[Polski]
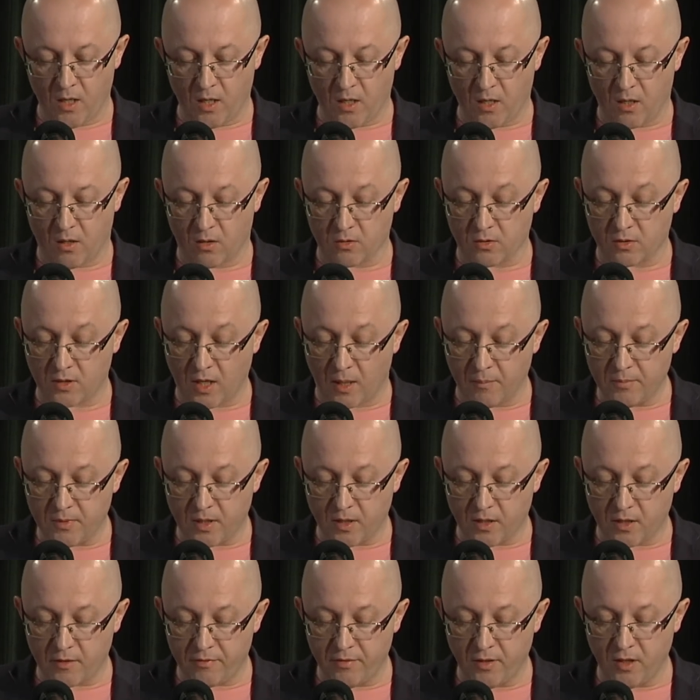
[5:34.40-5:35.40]
Od
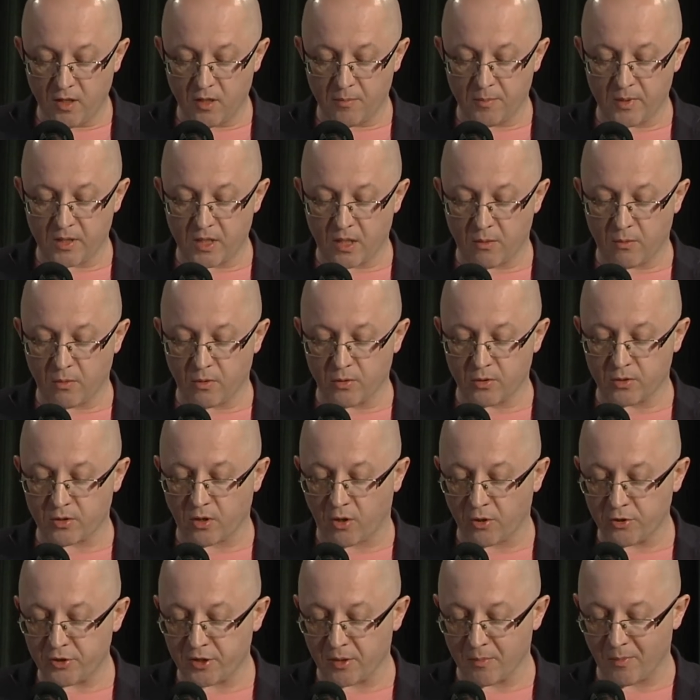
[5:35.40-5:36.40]
tamtej chwili minęło już
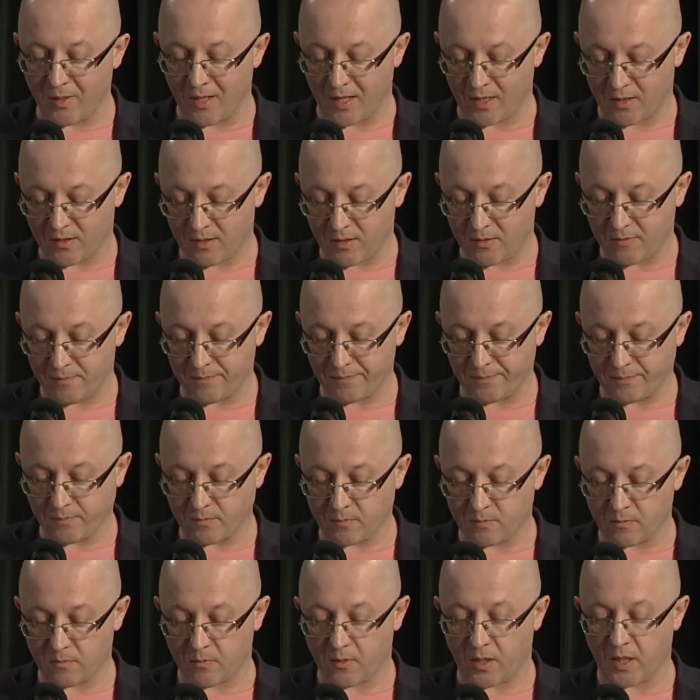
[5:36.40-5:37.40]
8 lat,
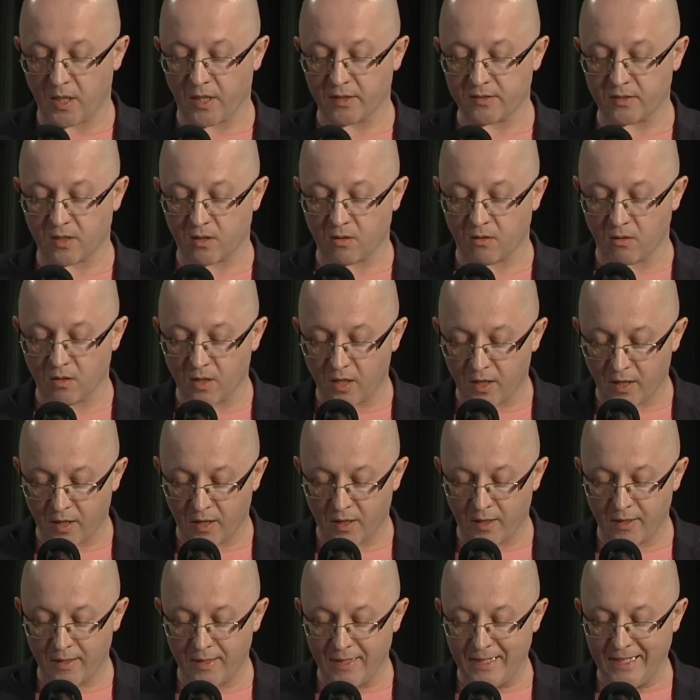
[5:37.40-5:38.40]
a ja za
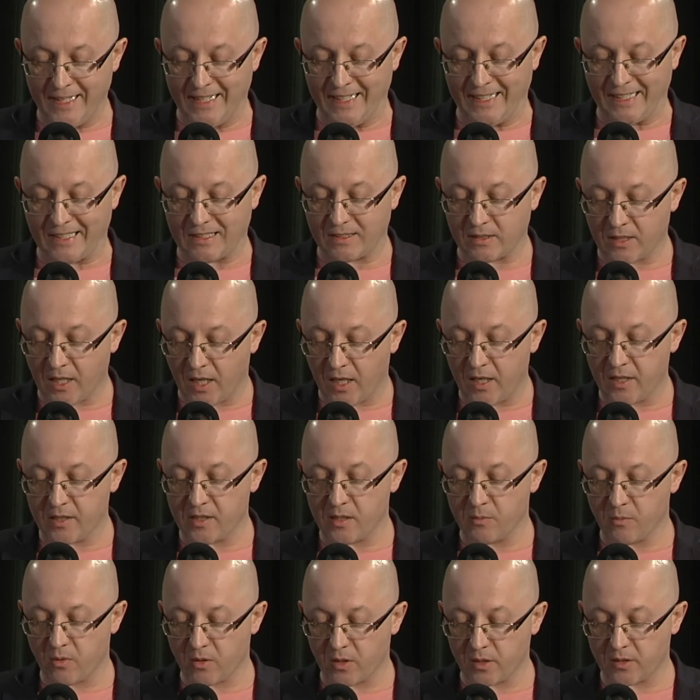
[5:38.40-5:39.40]
cholerę dalej
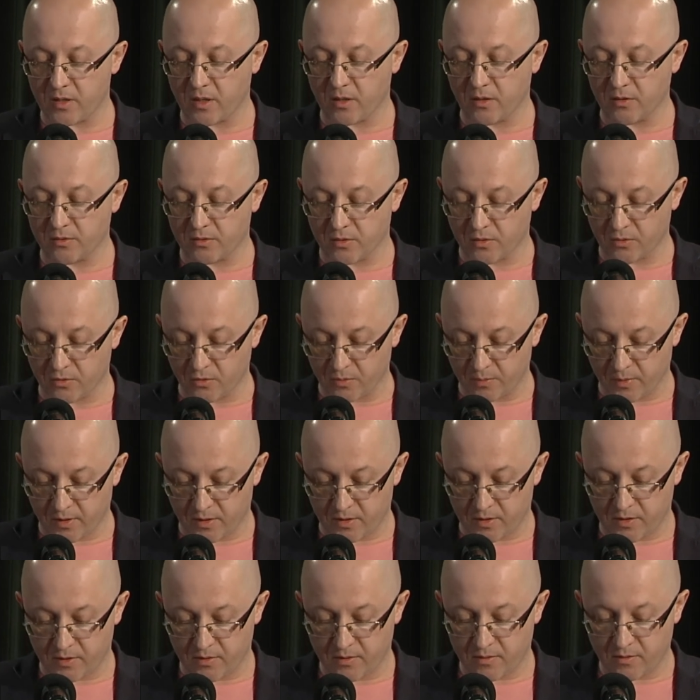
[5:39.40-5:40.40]
nie mogę tego
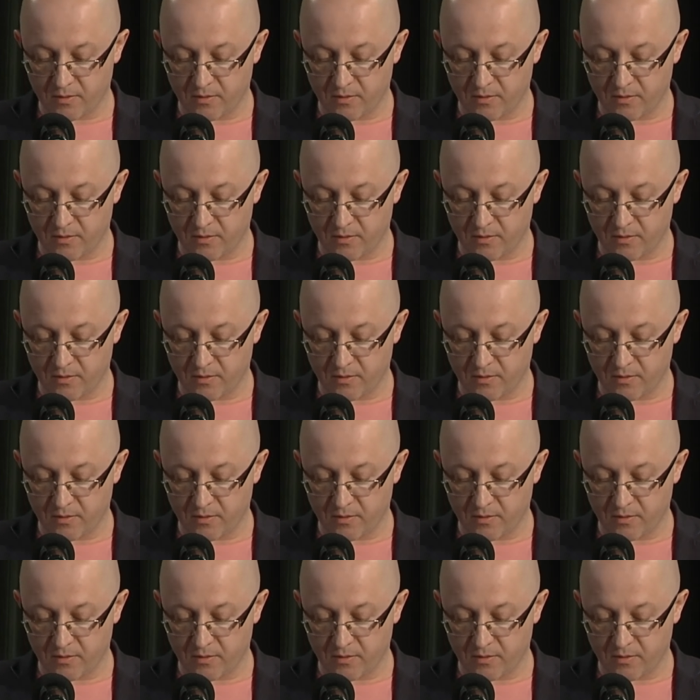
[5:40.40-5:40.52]
zrozumieć.